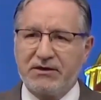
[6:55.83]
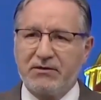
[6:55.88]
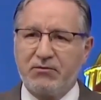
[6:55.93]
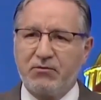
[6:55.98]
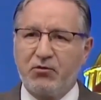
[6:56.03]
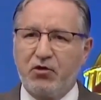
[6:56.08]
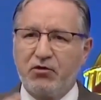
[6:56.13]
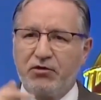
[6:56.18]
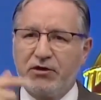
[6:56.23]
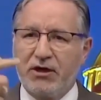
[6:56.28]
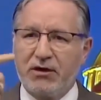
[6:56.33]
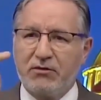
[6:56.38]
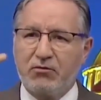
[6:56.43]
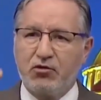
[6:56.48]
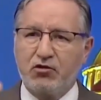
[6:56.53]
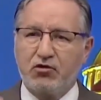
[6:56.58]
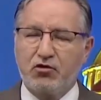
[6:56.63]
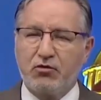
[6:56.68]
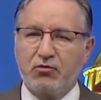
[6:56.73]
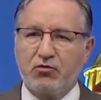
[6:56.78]
Onlar
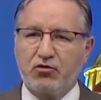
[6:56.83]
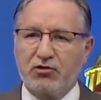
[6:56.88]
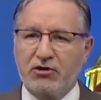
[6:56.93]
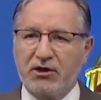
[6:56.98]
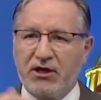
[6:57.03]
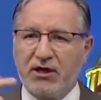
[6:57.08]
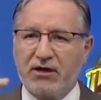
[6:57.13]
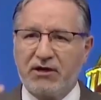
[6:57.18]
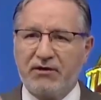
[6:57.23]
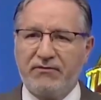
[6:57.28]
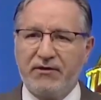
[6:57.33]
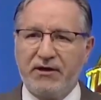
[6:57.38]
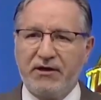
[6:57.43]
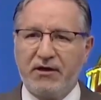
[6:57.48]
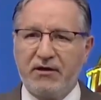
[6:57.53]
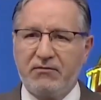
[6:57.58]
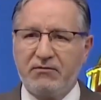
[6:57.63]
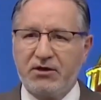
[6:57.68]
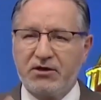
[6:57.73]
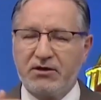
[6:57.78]
bozulmuş, tahrif
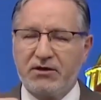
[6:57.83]
edilmiş.